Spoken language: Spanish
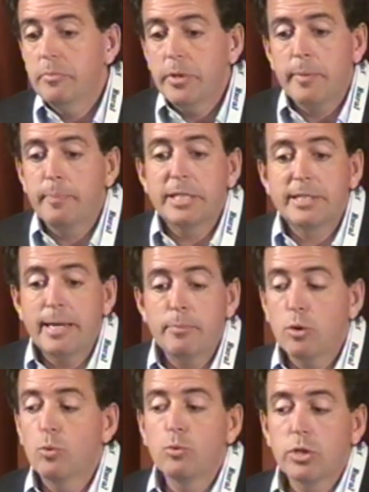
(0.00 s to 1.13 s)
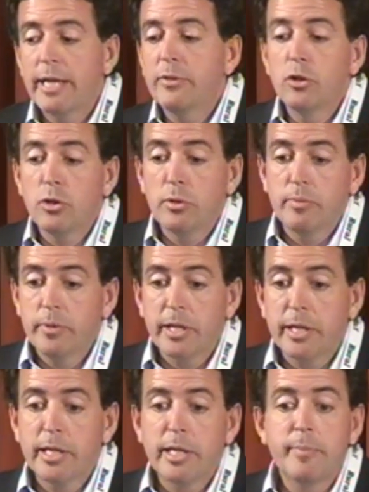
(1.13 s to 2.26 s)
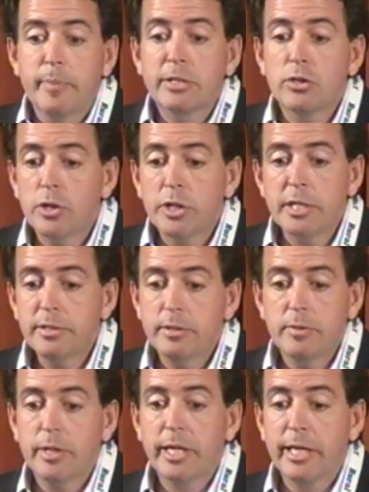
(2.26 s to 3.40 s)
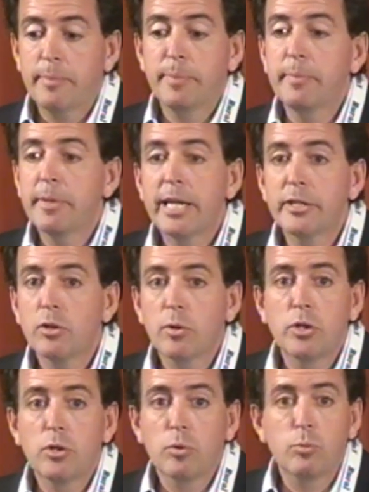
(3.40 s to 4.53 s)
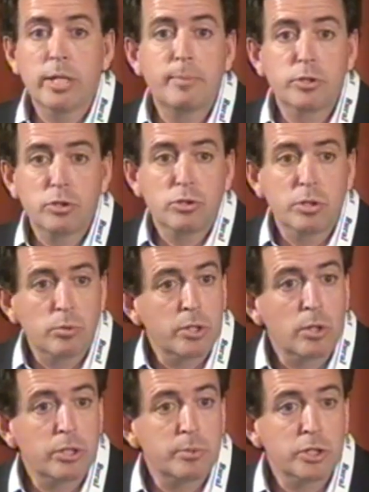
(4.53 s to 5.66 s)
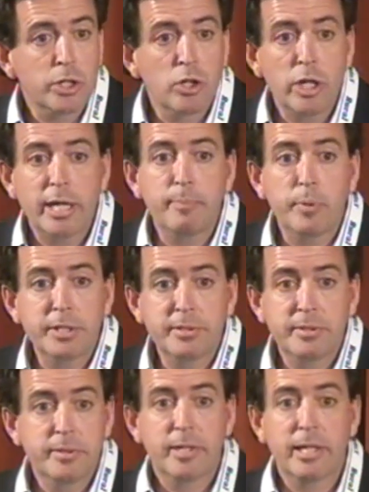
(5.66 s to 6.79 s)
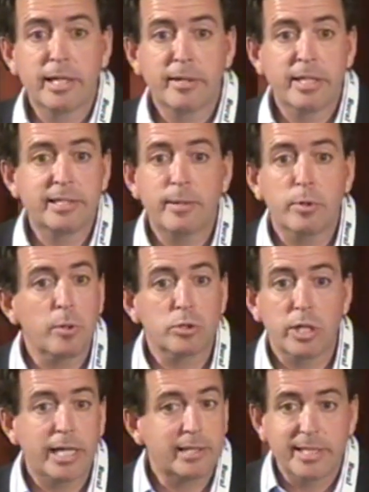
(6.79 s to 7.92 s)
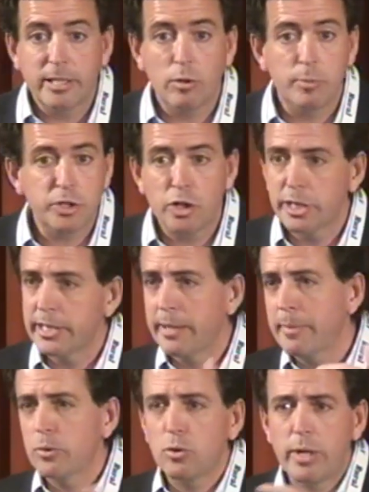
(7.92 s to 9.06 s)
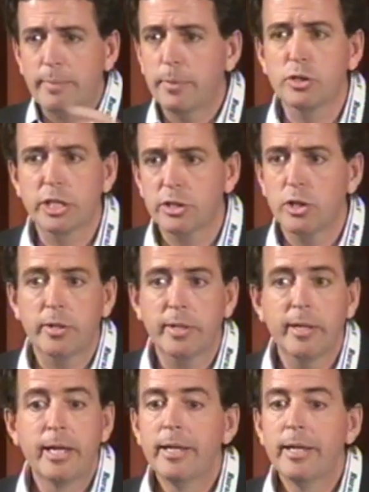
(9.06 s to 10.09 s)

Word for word: empezamos juntando eh, inversores. El primer año cuando juntamos esos 54 millones de dólares, después les decíamos que íbamos a ganar 5 millones y armamos toda una proyección. ¿eh?